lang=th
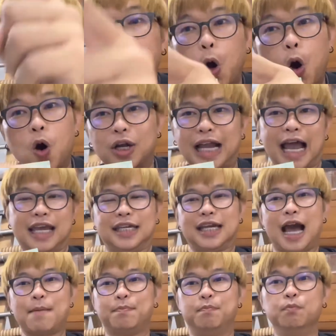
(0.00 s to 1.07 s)
กอไก่
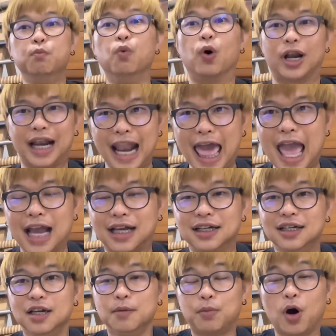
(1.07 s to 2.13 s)
ครับหมวดแรก
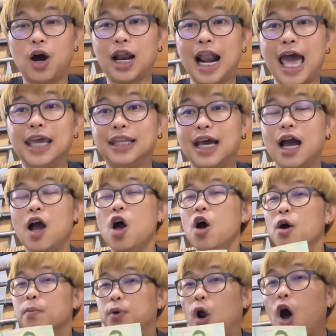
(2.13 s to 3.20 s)
เพราะอะไรเนะ
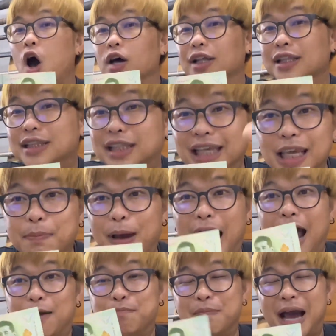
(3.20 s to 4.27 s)
เพราะที่
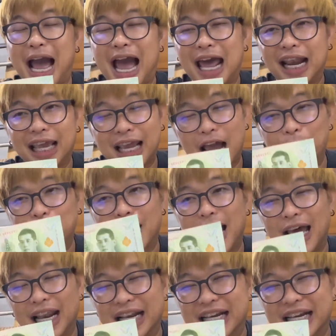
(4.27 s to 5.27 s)
ผ่านมานะครับนะ